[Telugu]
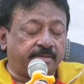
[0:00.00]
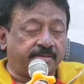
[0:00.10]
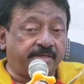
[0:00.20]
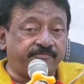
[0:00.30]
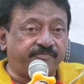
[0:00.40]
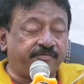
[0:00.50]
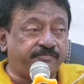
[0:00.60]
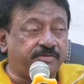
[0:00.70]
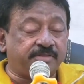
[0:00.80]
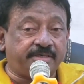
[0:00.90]
అండ్ దెన్
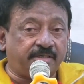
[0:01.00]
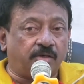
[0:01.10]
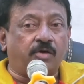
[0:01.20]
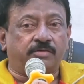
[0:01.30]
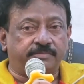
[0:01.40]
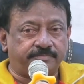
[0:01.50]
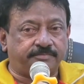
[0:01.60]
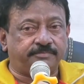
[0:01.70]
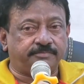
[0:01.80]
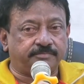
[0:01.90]
ఫిఫ్త్ ది లా
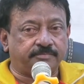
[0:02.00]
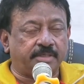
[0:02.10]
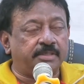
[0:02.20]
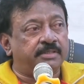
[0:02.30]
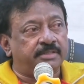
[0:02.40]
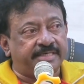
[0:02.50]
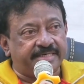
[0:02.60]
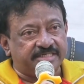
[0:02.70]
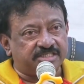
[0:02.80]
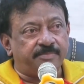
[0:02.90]
ఈ
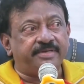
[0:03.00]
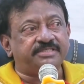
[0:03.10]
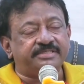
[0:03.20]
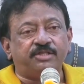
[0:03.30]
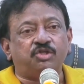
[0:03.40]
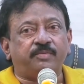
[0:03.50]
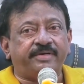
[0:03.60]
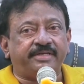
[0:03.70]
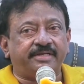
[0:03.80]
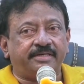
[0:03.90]
డిస్క్రిమినేషన్ ఎందుకు
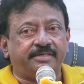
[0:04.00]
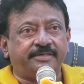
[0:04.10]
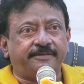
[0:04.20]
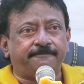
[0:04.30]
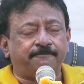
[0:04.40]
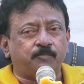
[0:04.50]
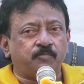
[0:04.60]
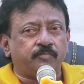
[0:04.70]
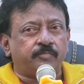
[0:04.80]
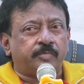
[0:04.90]
పెట్టారంటే
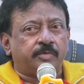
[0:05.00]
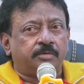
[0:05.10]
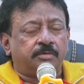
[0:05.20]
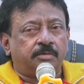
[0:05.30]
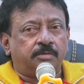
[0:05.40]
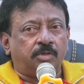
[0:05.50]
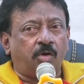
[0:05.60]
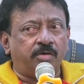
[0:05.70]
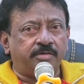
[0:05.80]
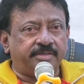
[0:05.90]

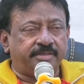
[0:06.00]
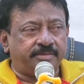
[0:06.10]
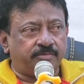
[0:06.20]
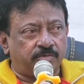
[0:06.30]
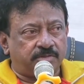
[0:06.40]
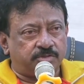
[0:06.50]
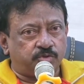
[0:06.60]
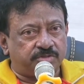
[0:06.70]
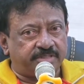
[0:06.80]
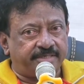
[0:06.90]
లా అనేది ఒక
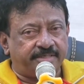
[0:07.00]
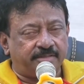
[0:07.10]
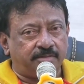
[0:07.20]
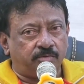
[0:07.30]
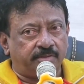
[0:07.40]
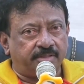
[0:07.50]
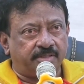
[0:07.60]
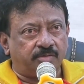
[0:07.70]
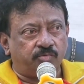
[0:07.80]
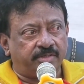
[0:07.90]
సొసైటీలో
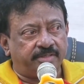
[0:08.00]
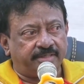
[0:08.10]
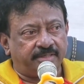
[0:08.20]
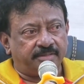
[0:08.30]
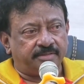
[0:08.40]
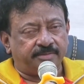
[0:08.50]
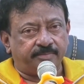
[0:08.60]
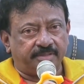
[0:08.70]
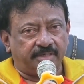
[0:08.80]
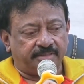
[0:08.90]
అందరూ ఉండడానికి ఇలాంటి
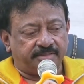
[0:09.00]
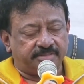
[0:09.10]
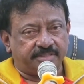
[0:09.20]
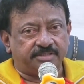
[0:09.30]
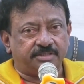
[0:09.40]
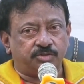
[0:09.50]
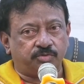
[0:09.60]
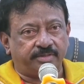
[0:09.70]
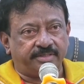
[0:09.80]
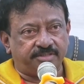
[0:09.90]
ఇలాంటి సెక్షన్స్
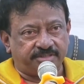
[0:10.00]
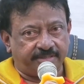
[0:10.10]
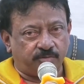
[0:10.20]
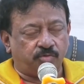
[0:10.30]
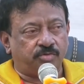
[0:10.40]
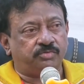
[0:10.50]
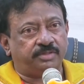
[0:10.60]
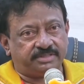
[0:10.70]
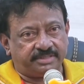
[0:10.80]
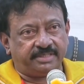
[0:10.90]
ఉంటాయి ఇది చేయకూడదు
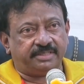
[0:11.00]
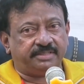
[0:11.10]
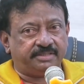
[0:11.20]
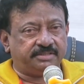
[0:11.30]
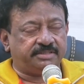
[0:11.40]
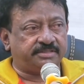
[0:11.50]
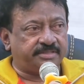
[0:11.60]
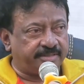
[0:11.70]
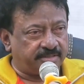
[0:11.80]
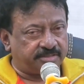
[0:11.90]
అది చేయాలి ఇది
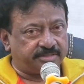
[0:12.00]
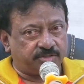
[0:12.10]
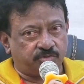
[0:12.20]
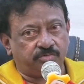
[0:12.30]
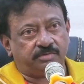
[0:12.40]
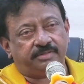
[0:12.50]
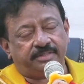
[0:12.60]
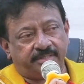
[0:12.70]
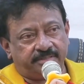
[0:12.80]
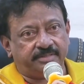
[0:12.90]
చేస్తే అంత శిక్ష
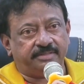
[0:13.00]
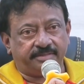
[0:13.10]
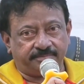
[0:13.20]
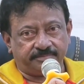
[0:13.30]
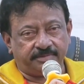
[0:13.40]
అవుతుంది అది ఇది